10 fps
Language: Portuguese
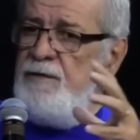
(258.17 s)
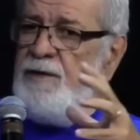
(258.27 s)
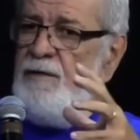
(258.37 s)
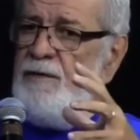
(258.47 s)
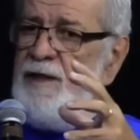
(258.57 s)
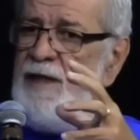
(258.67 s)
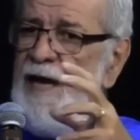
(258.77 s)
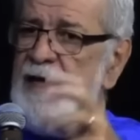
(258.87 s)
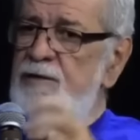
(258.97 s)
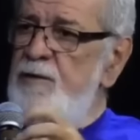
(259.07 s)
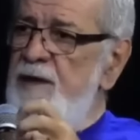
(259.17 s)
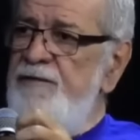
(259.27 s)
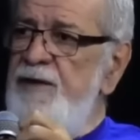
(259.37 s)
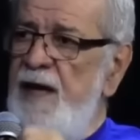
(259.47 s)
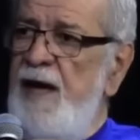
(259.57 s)
são guiados para
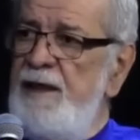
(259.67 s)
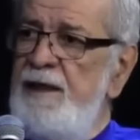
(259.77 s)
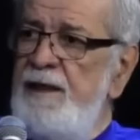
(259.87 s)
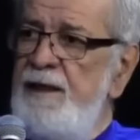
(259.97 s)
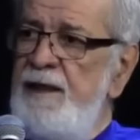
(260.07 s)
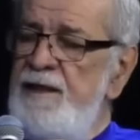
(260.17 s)
ficar ali.